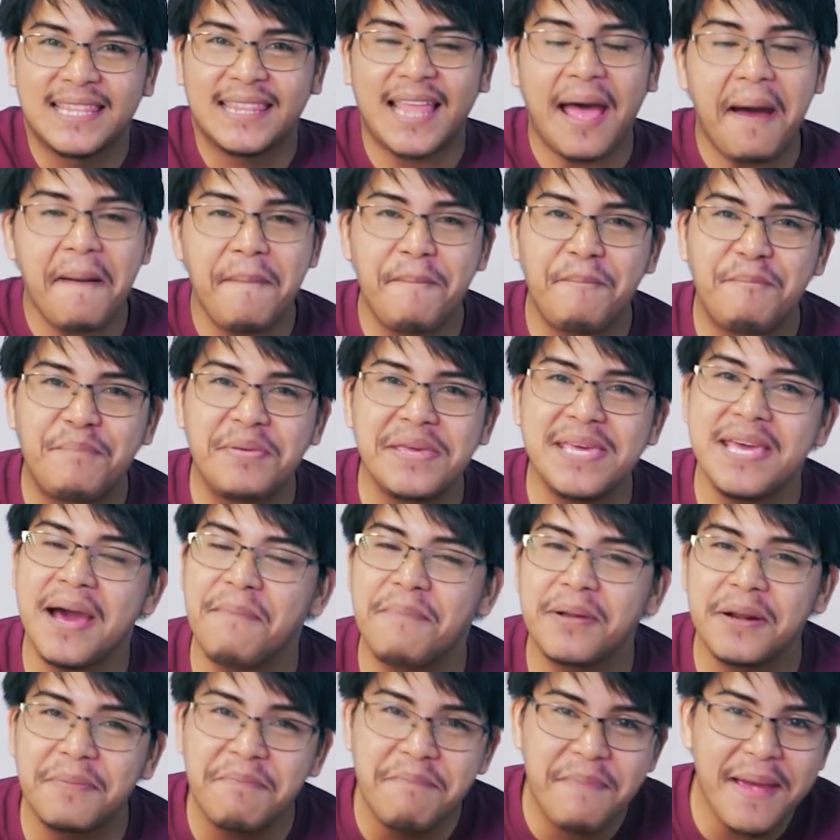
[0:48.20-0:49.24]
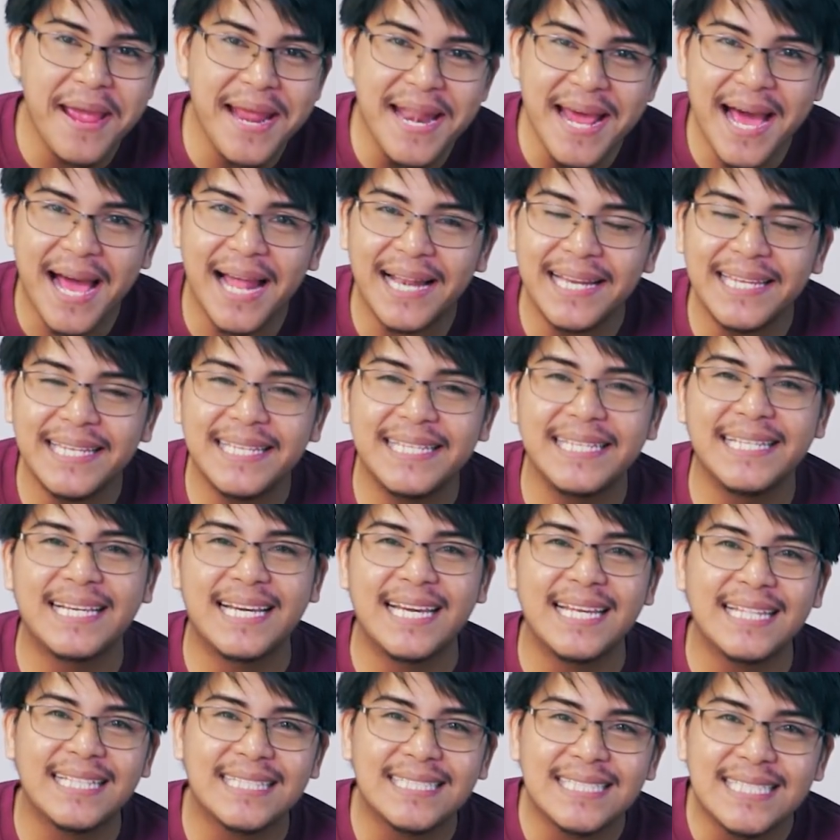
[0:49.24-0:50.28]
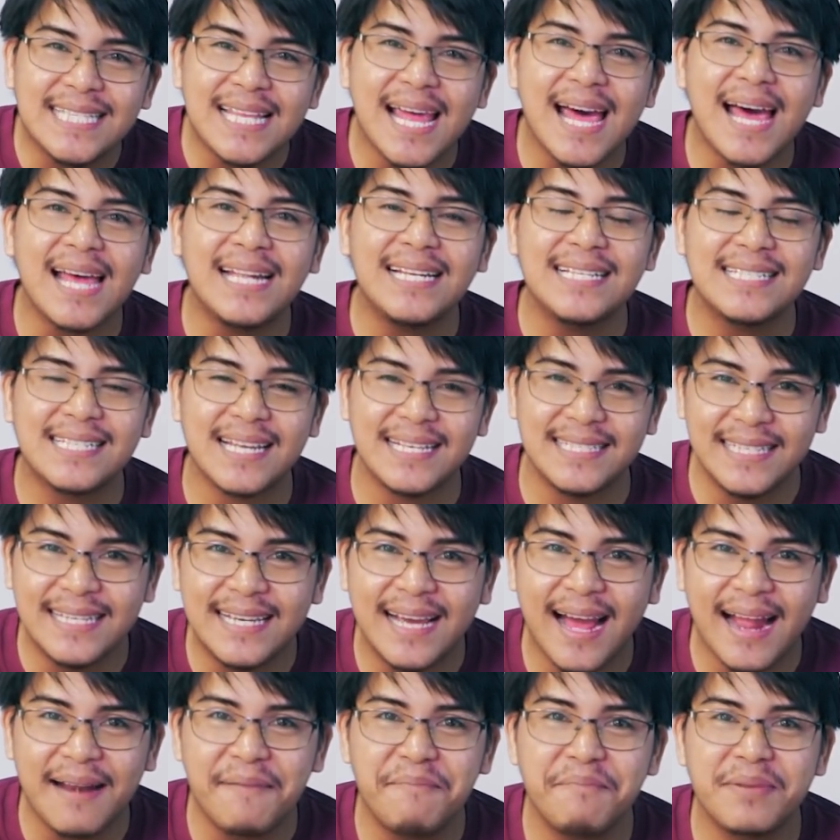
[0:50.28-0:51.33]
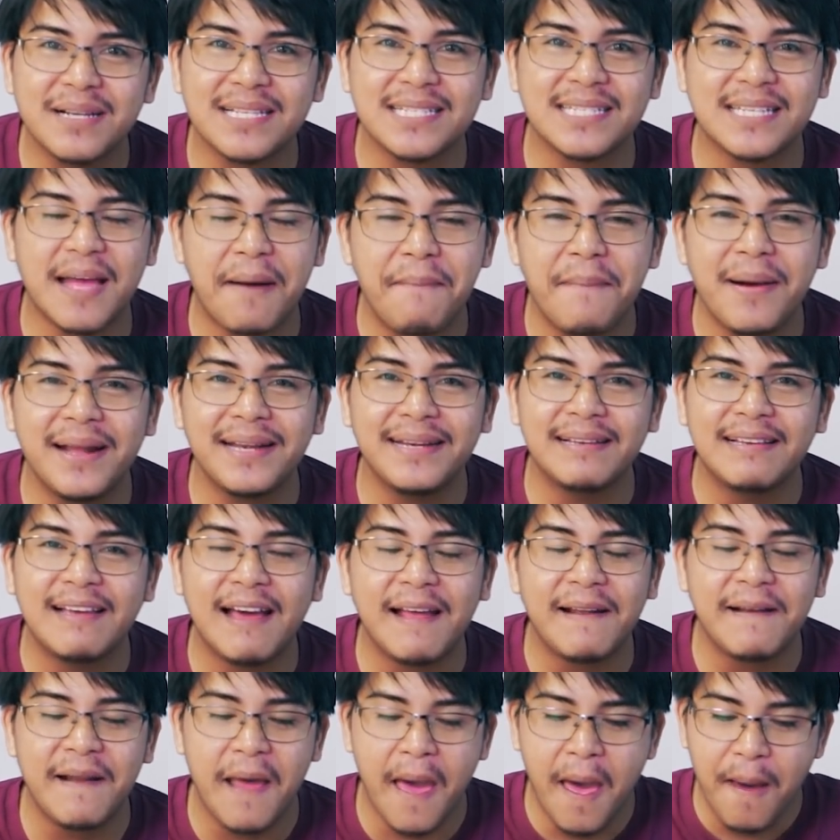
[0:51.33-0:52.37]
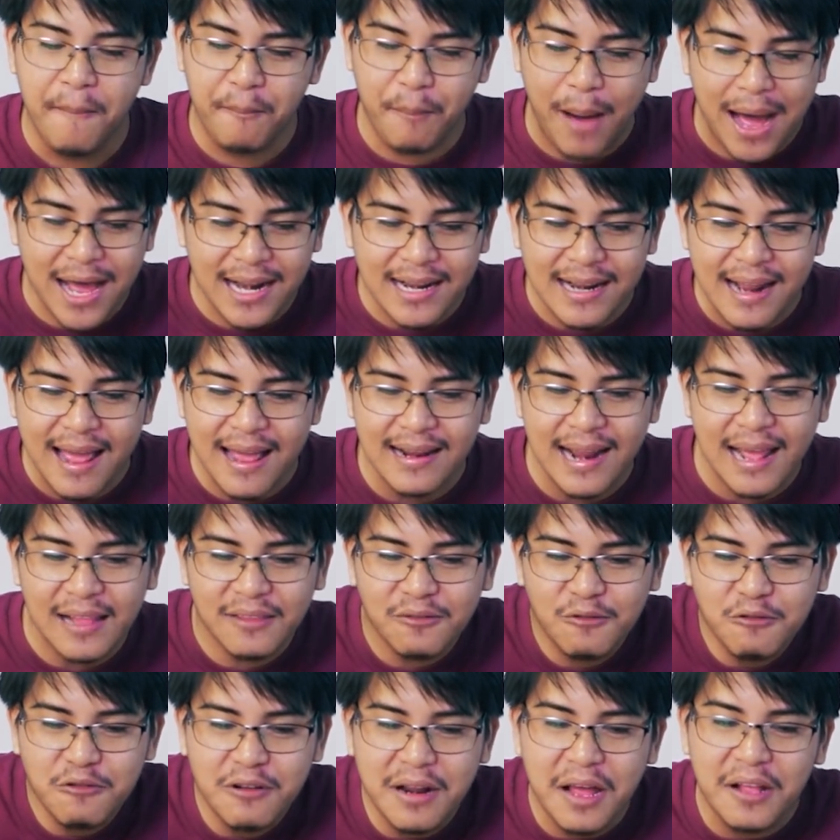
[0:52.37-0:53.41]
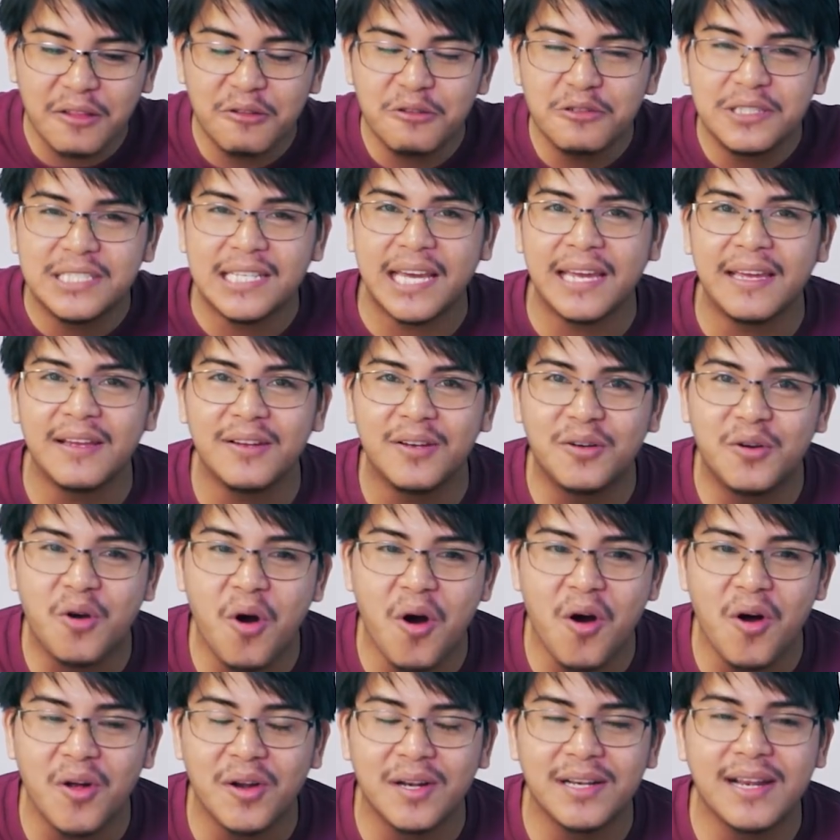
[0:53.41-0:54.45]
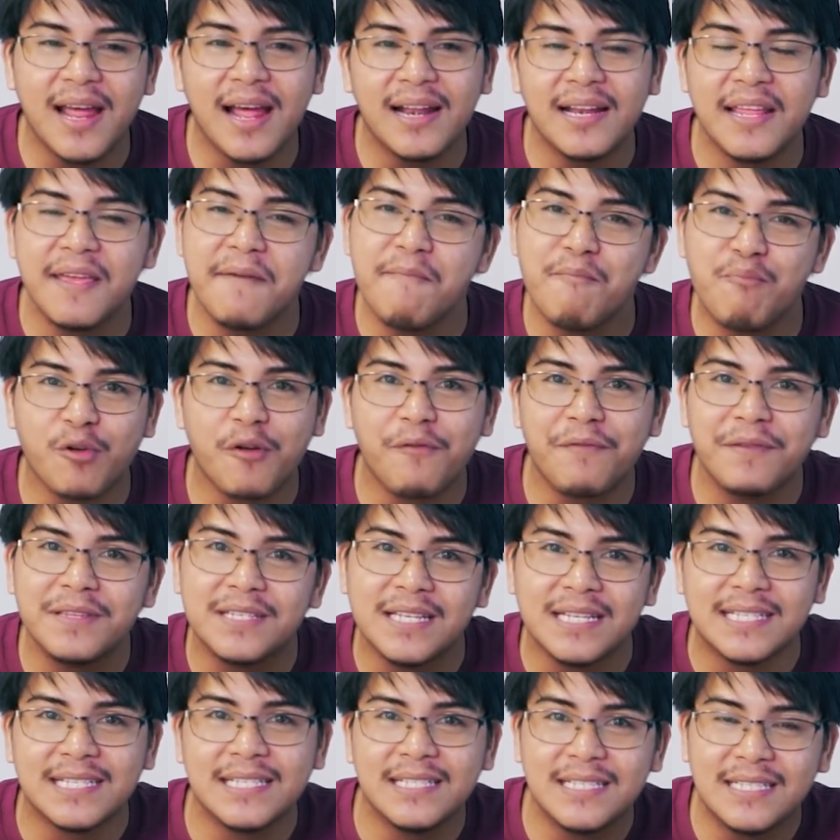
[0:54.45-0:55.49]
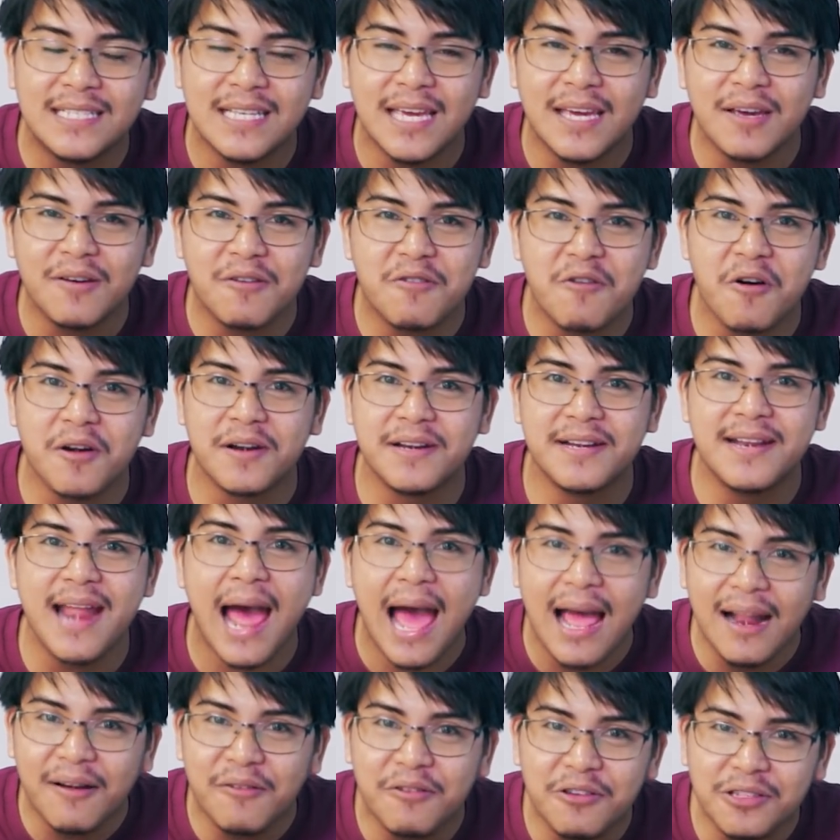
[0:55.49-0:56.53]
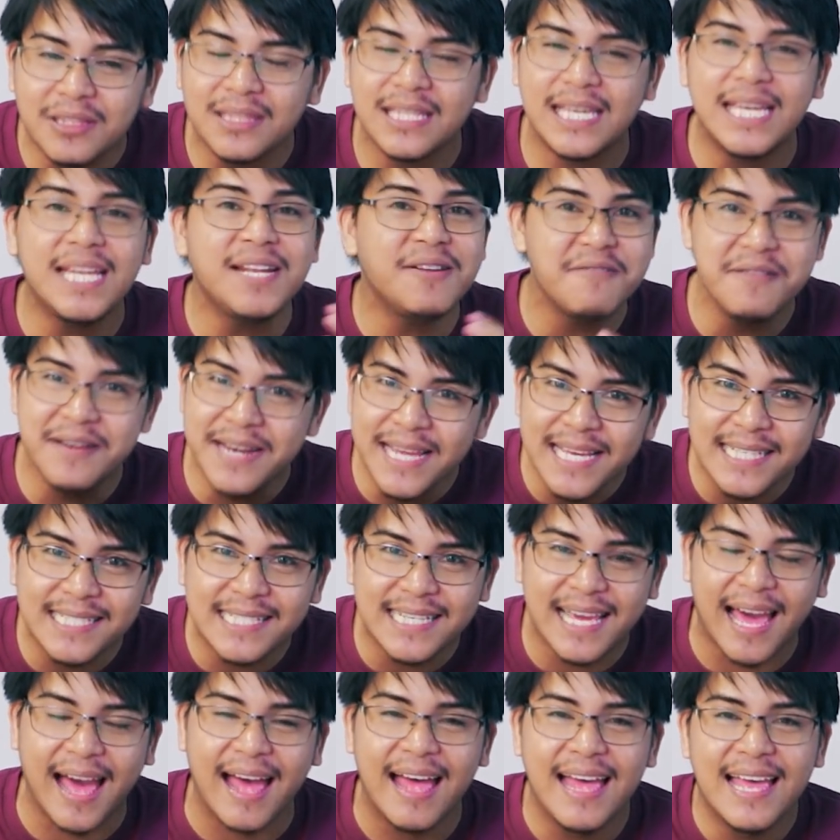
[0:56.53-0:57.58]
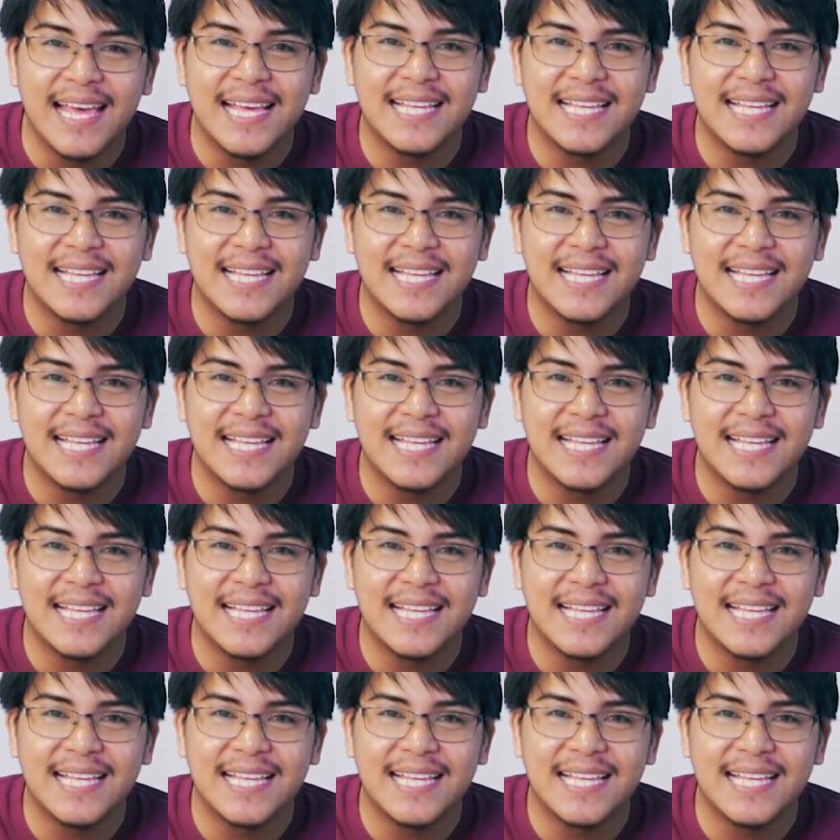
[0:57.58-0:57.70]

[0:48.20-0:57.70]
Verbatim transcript: tapi yang berbeda kali ini kita disajikan bersama dengan para ratu-ratu cengkok dan improvisasi cengkok dangdut Indonesia.